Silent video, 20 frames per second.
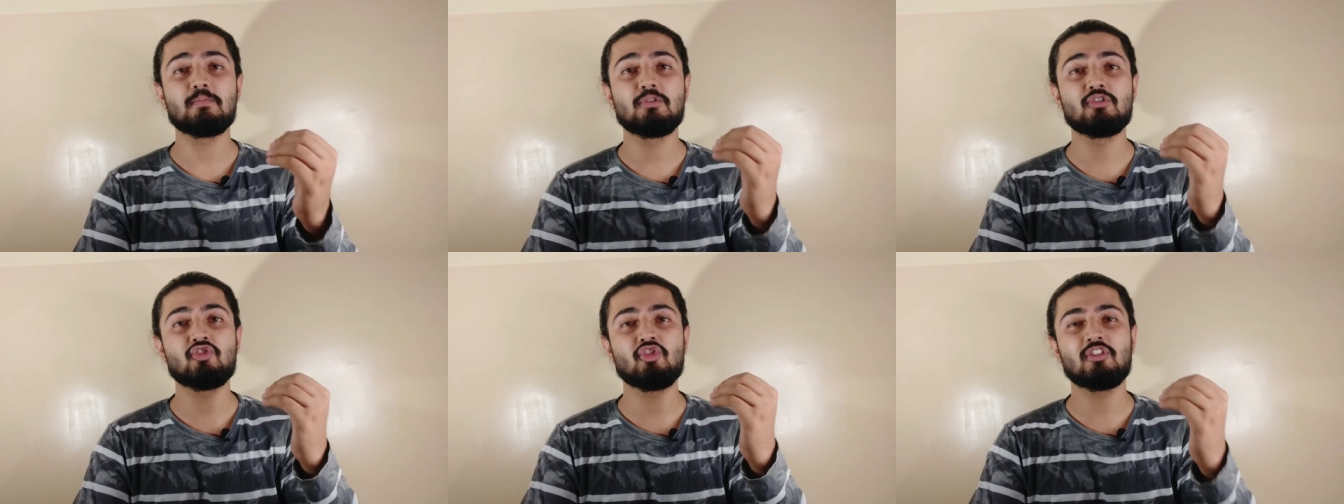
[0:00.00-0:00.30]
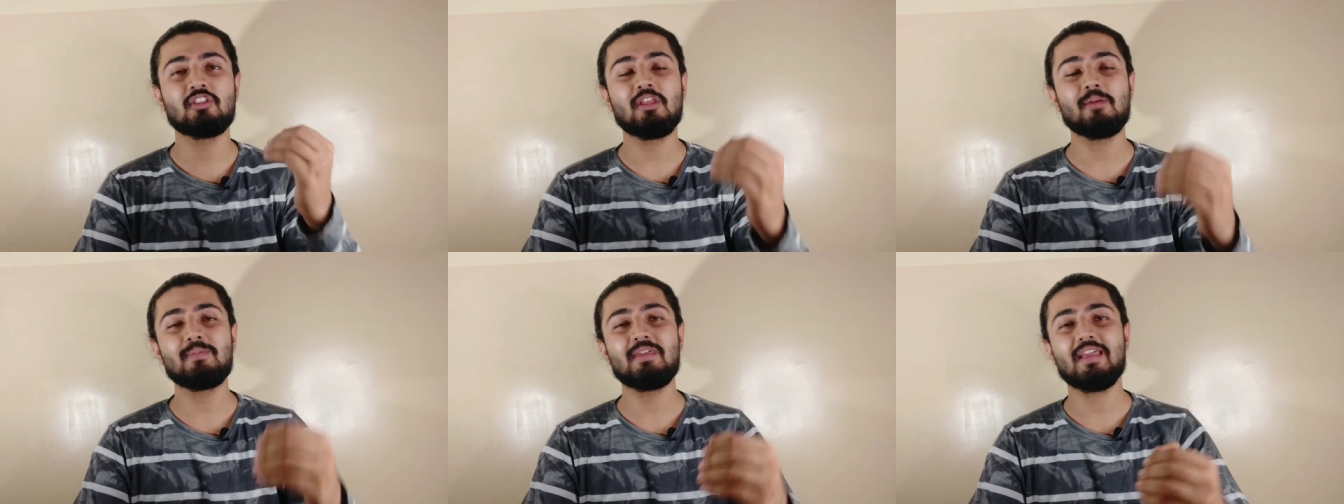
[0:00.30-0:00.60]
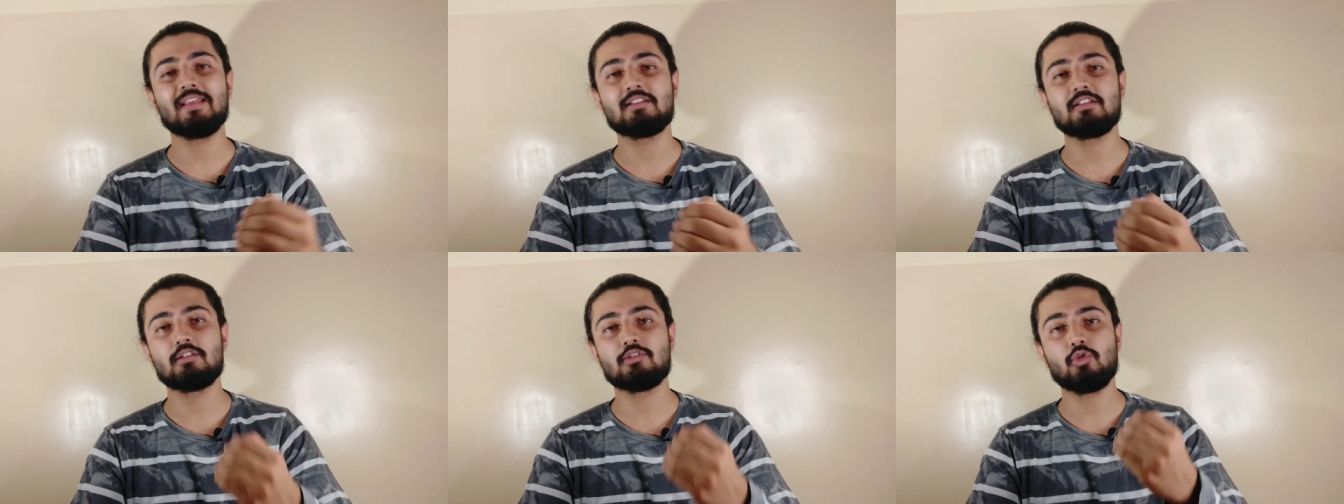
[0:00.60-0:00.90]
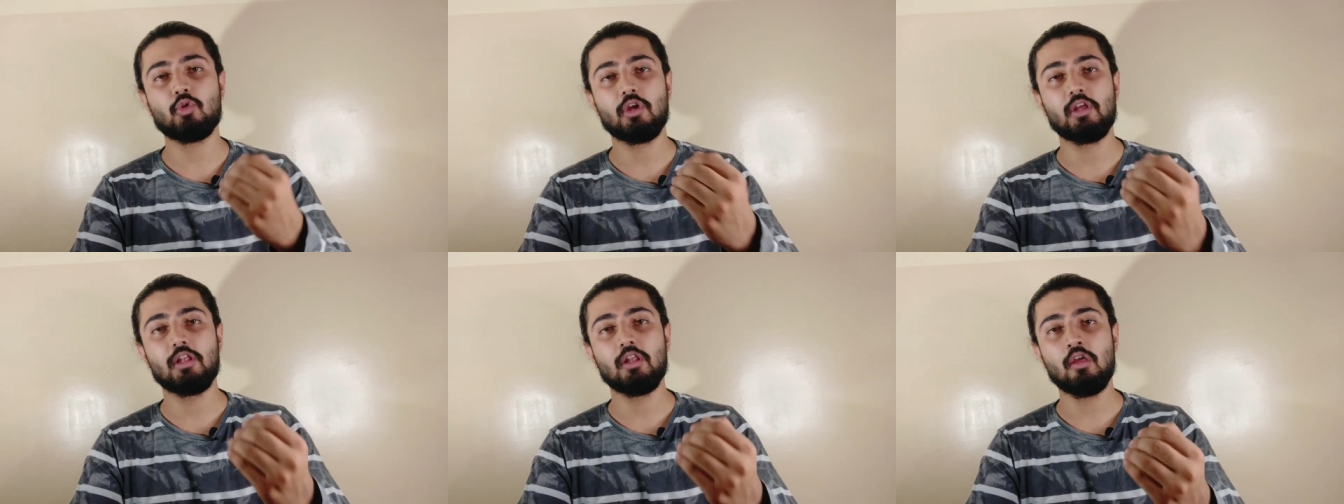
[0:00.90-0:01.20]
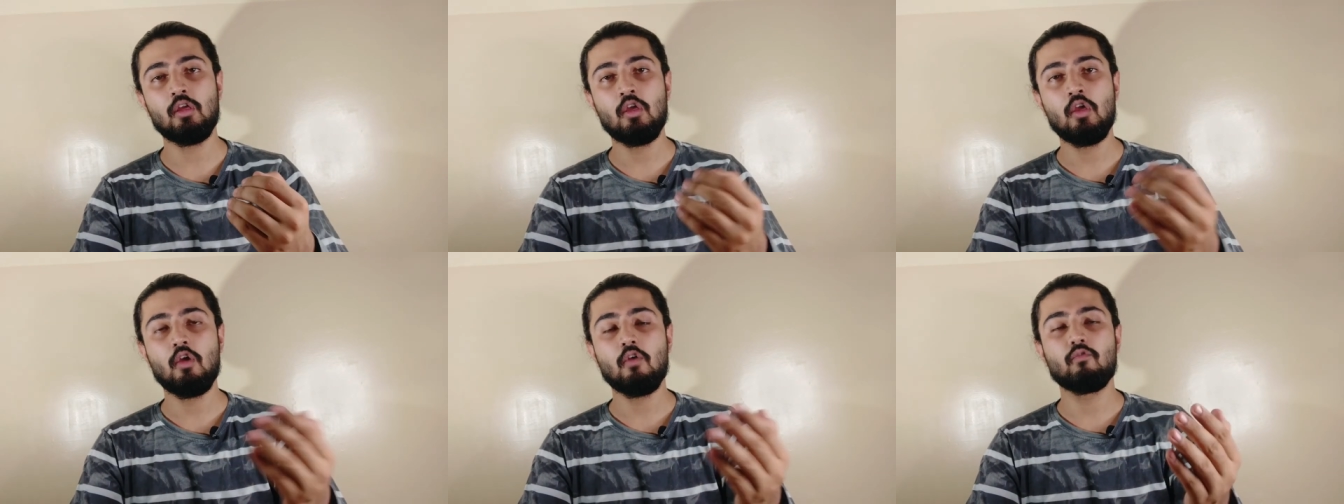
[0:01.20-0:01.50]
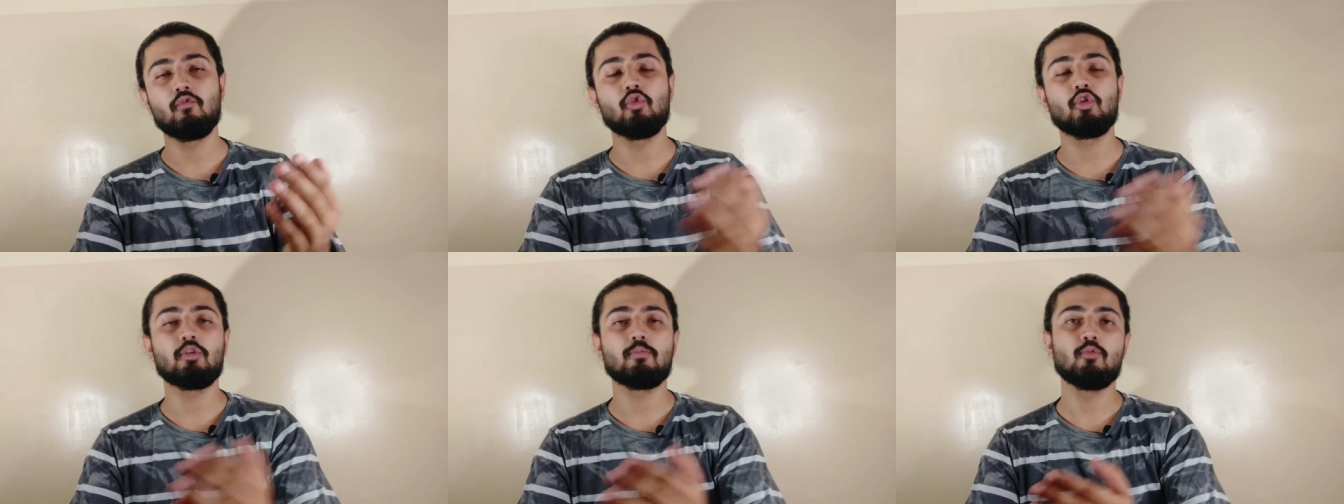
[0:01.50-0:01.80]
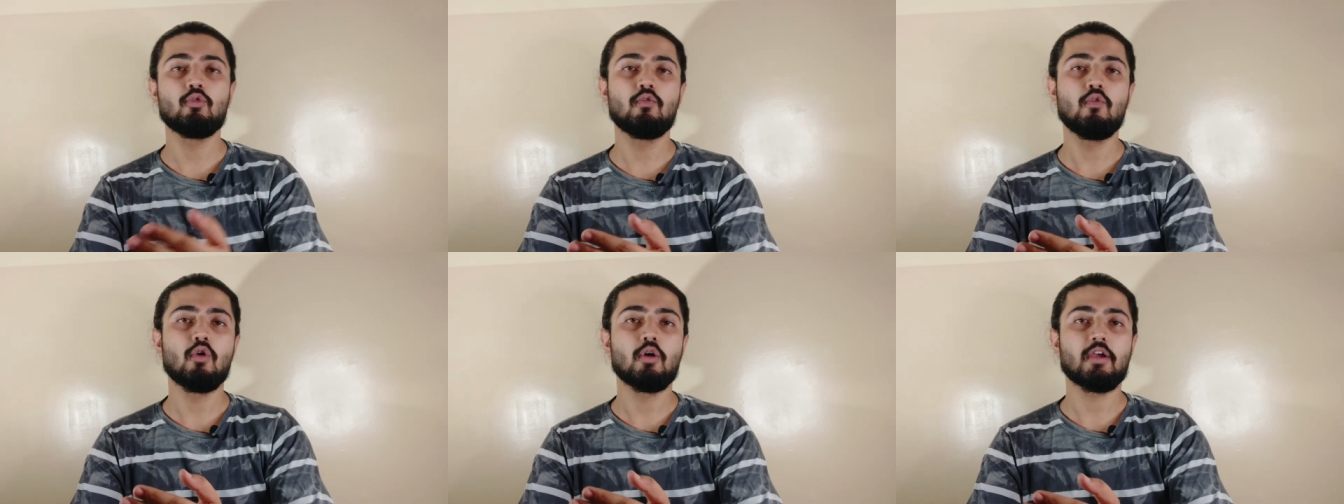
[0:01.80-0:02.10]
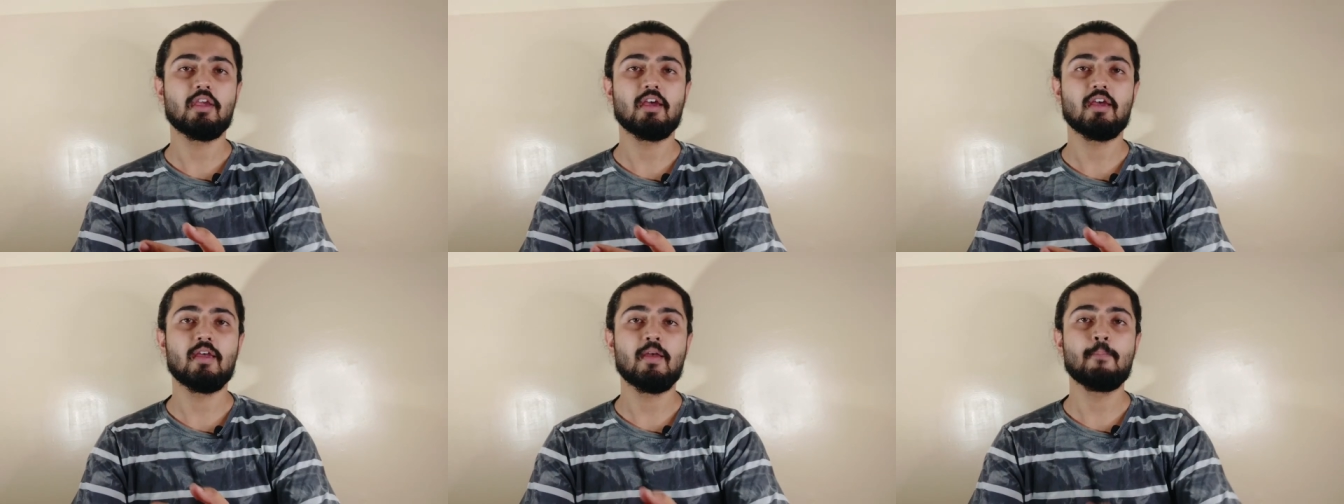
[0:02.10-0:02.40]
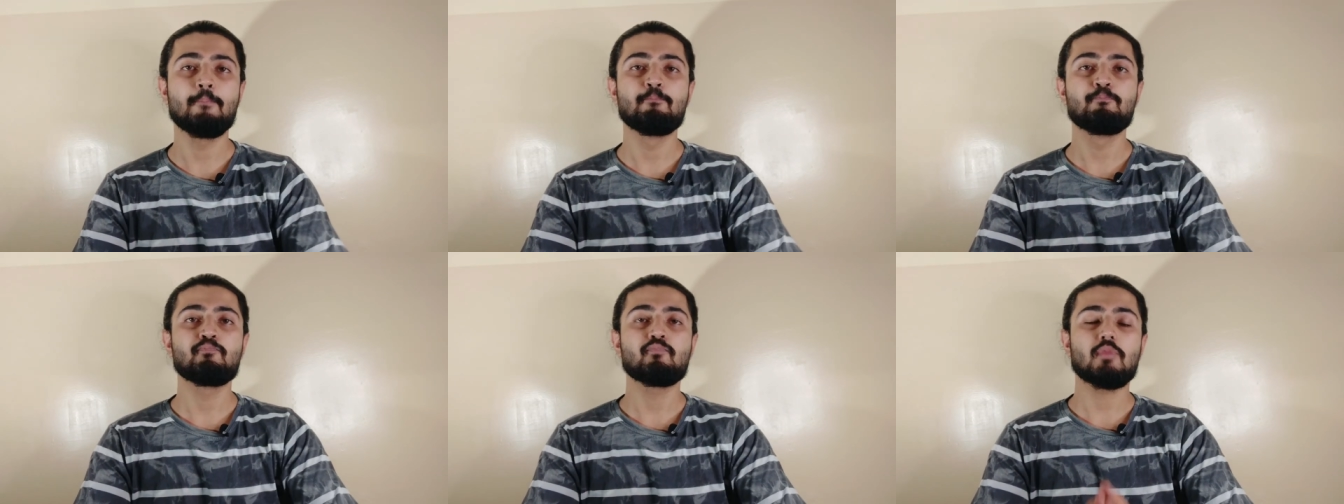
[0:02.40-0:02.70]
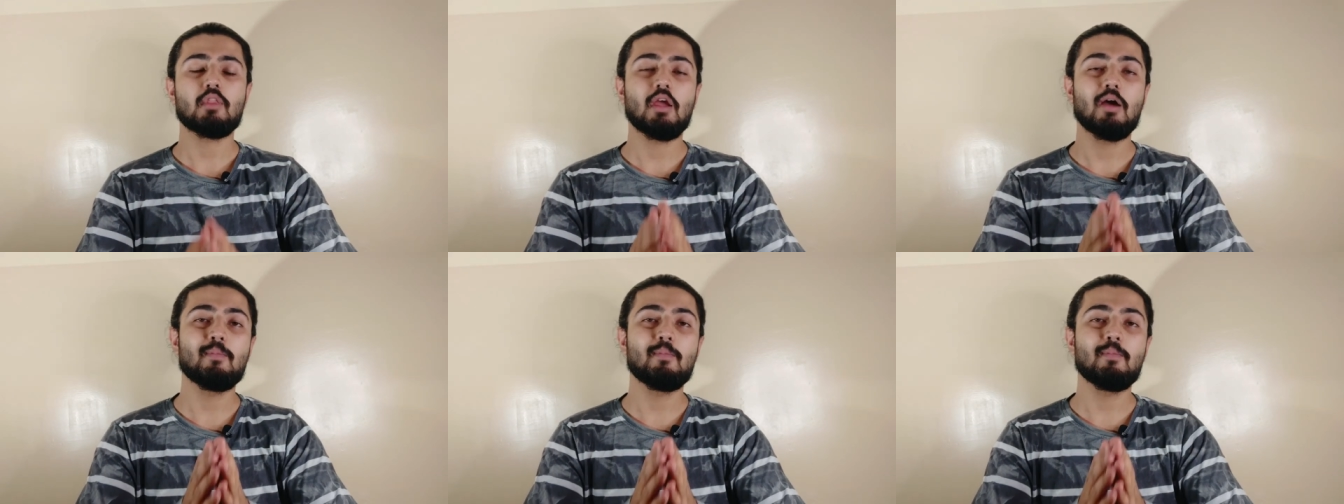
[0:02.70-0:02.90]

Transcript: में जितना भी एक्सेस ऑयल है वो रिमूव हो गया है